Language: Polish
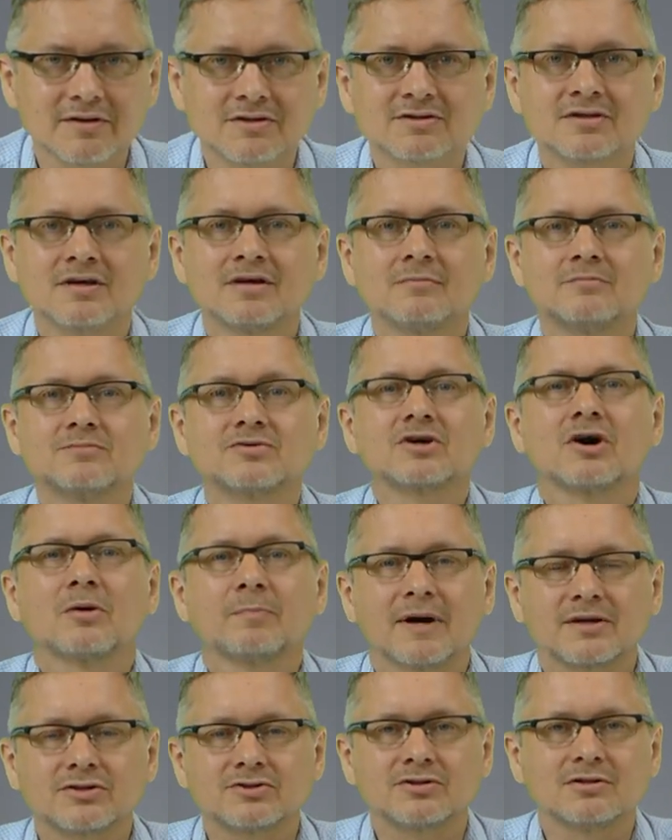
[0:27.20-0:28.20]
No więc
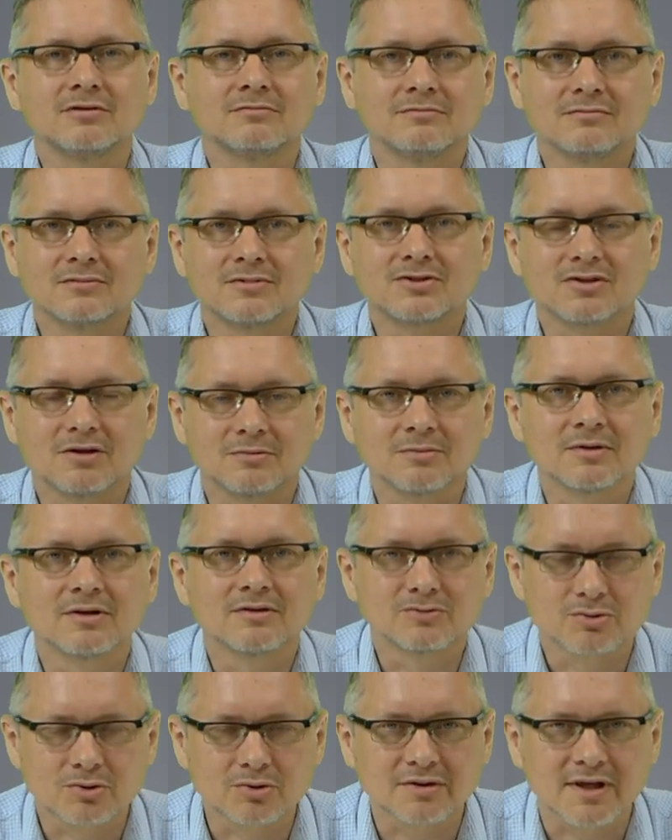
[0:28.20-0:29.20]
psychopaci są
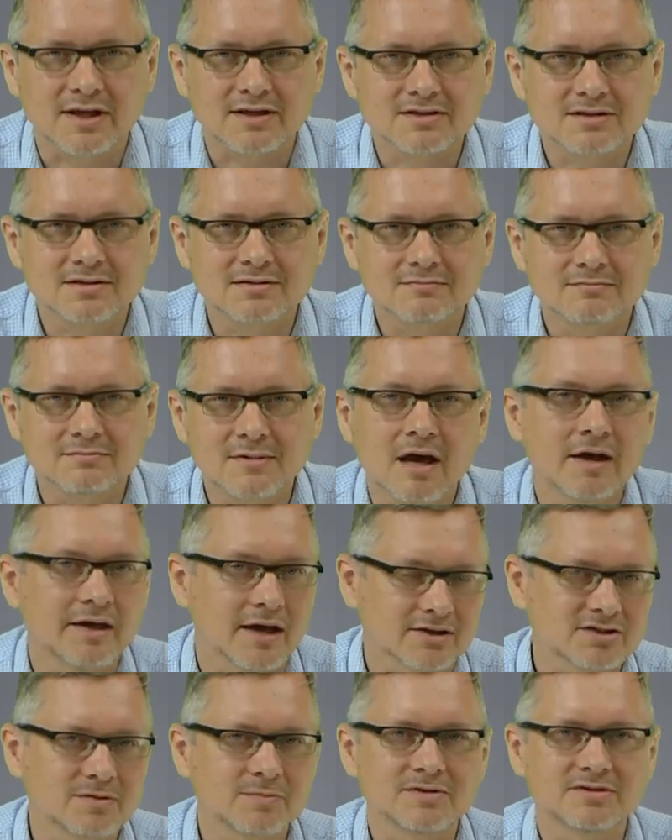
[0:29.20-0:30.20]
wśród nas
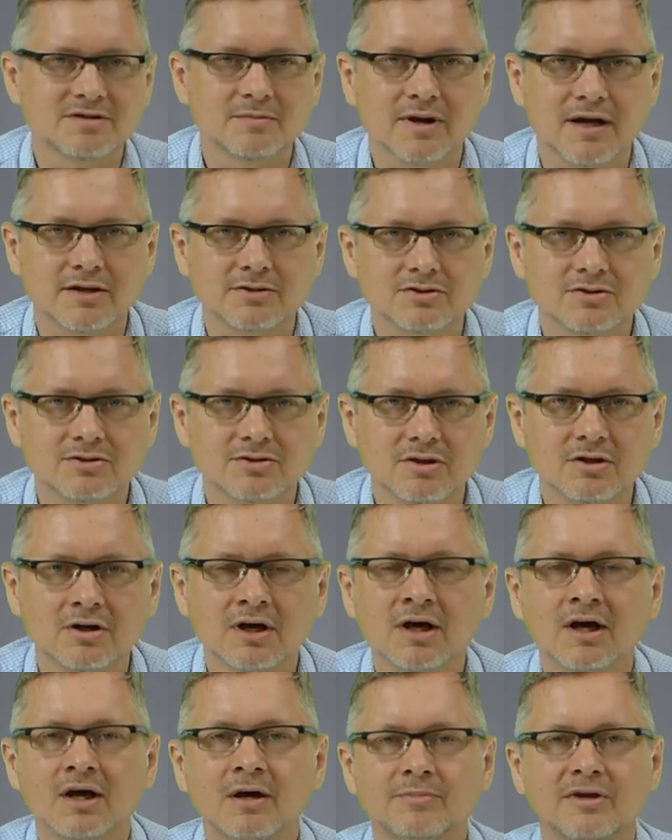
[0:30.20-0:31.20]
jak sobie z tym radzić? No,
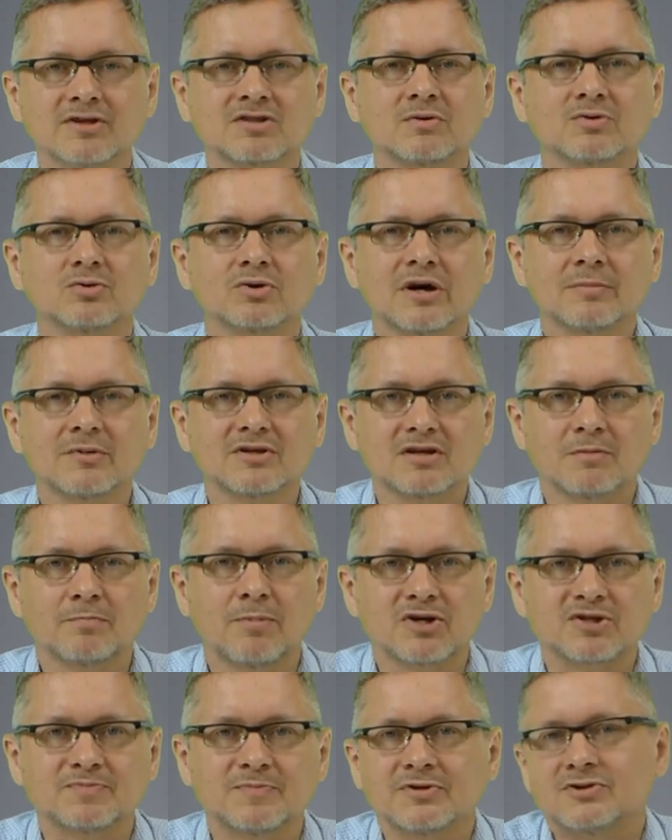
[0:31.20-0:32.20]
pierwszym odruchem jest
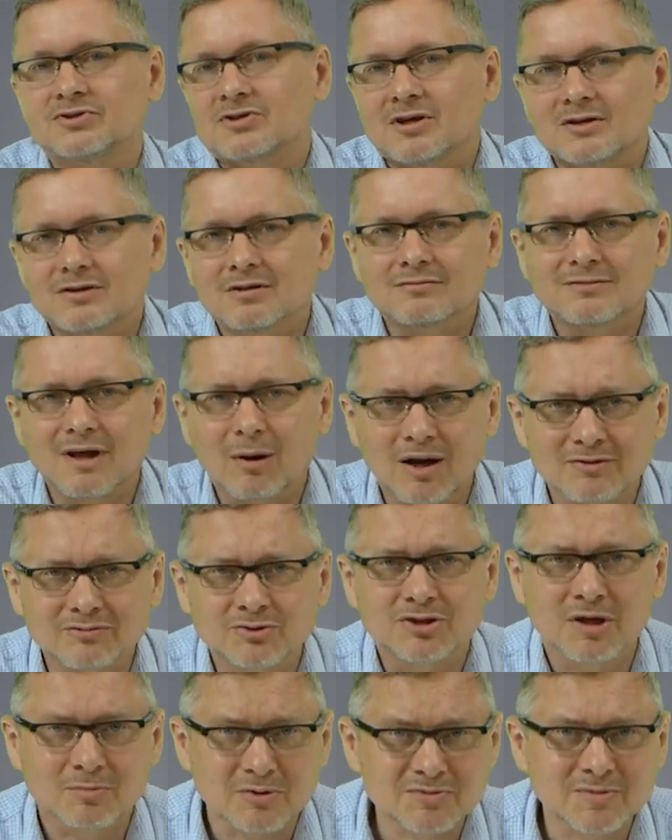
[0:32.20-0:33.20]
pozbyć się ich. No, tak
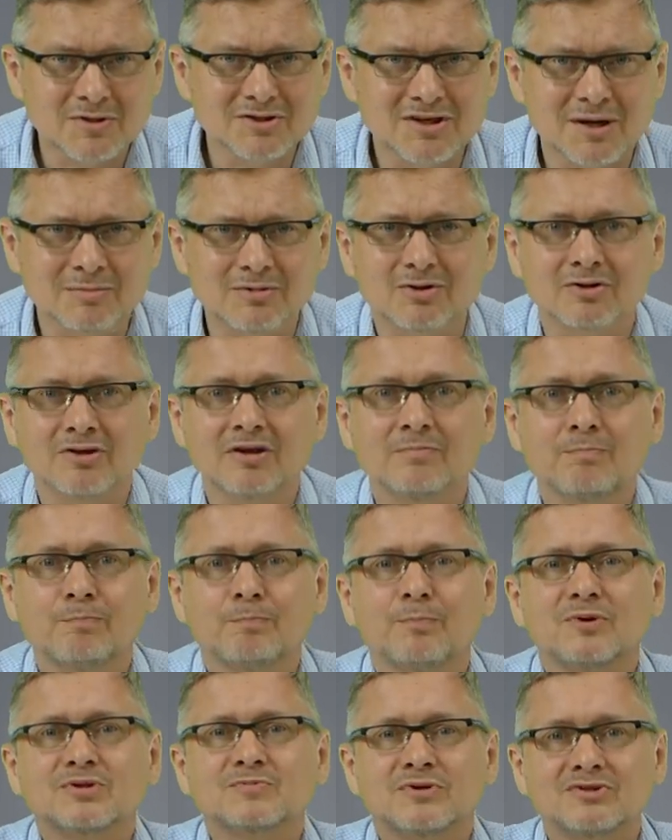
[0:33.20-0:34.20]
łatwo się nie pozbędziemy. No, nie
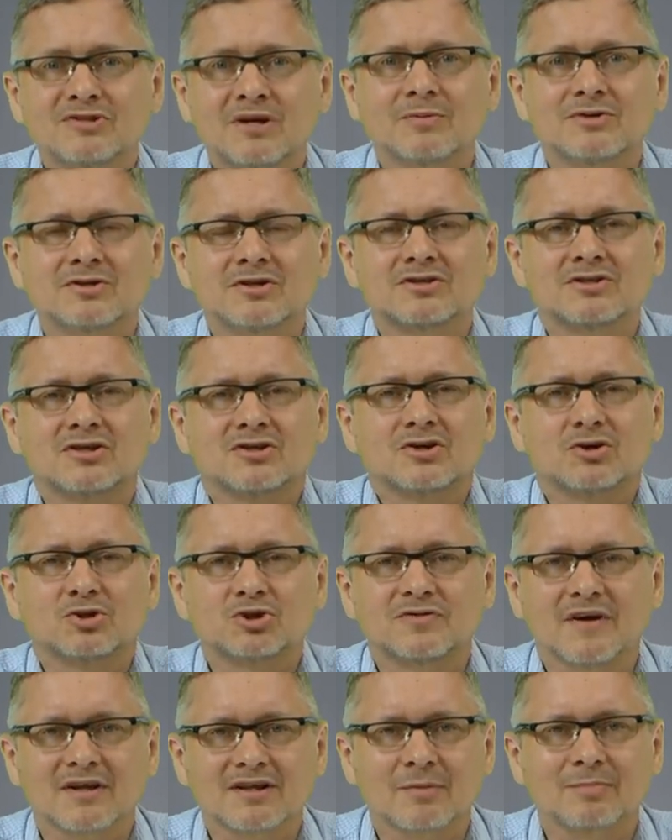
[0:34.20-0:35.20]
pozbędziemy się z naszego
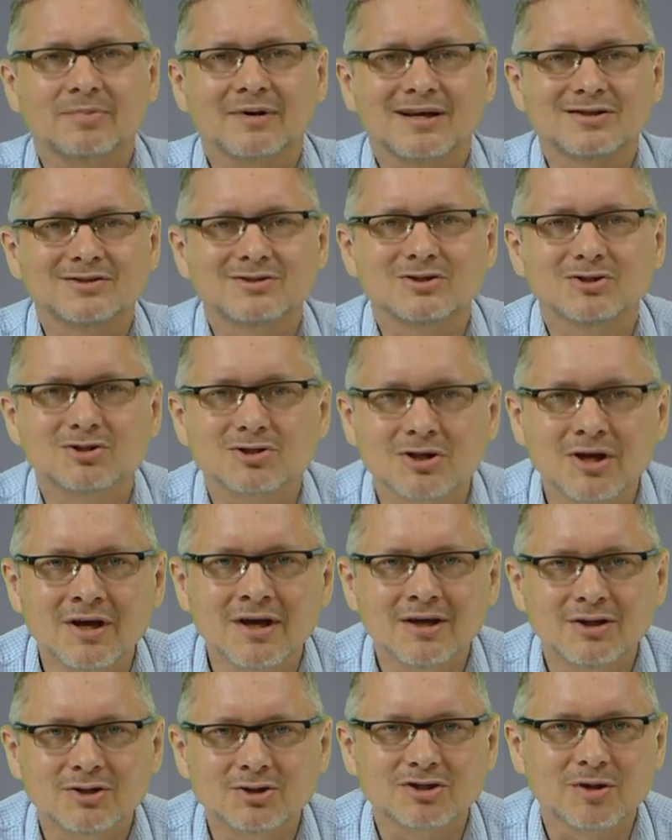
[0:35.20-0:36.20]
świata pracy czy
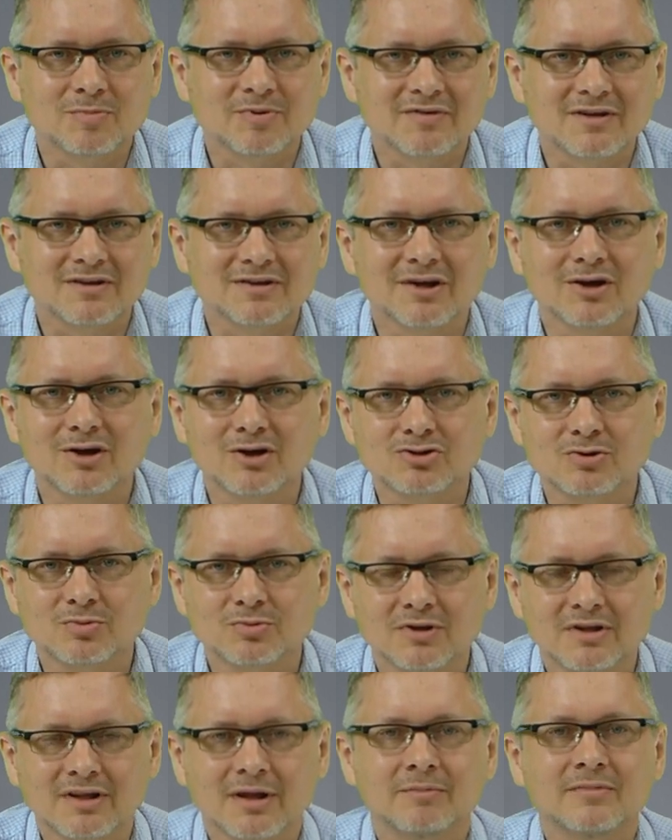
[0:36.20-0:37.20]
życia prywatnego osób,
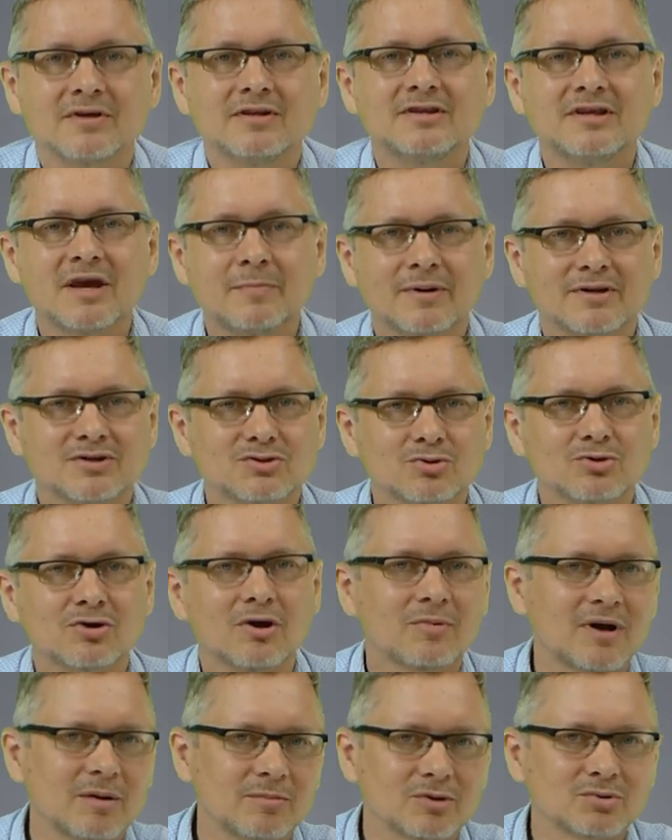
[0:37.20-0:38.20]
które nam nie
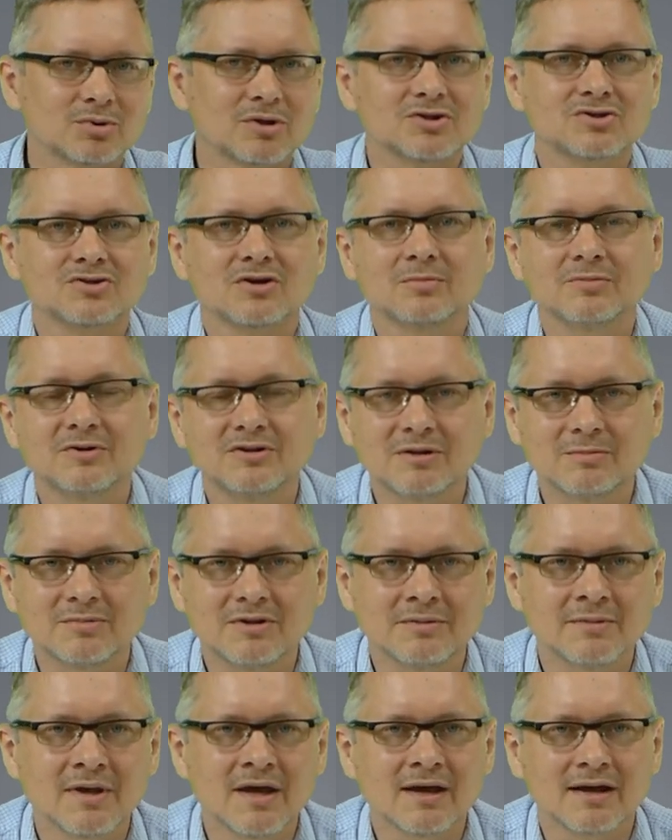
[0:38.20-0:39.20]
pasują albo które żyją
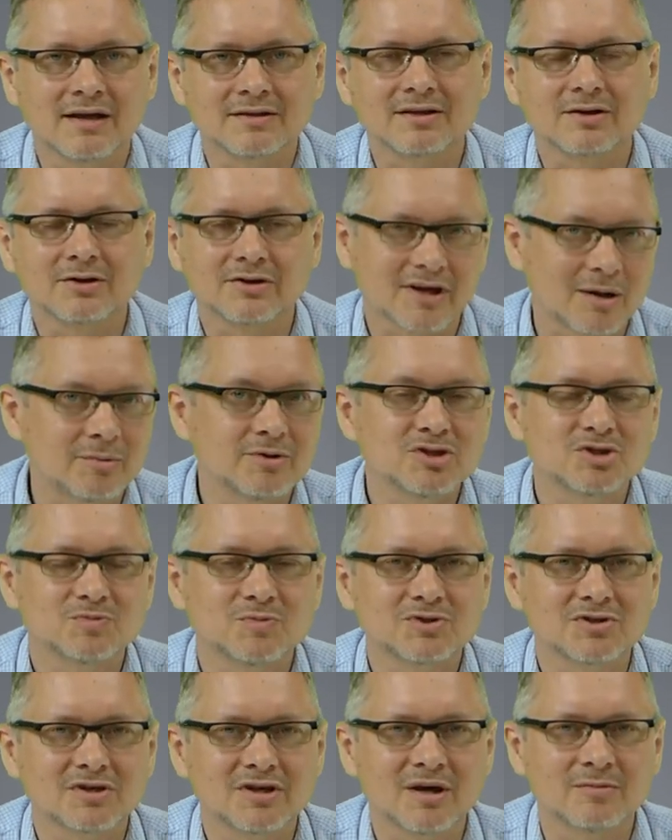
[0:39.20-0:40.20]
innymi kategoriami niż
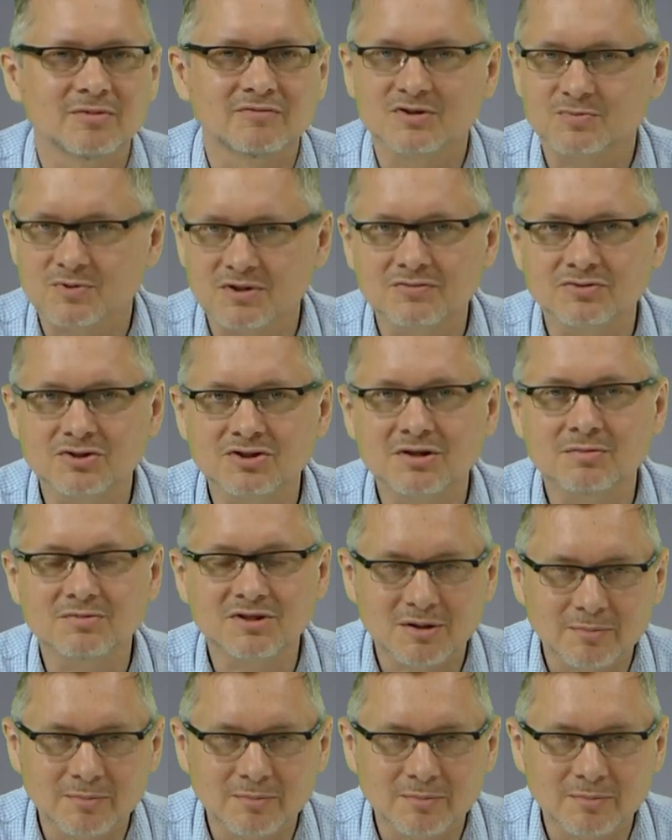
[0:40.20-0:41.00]
my żyjemy. Więc przede wszystkim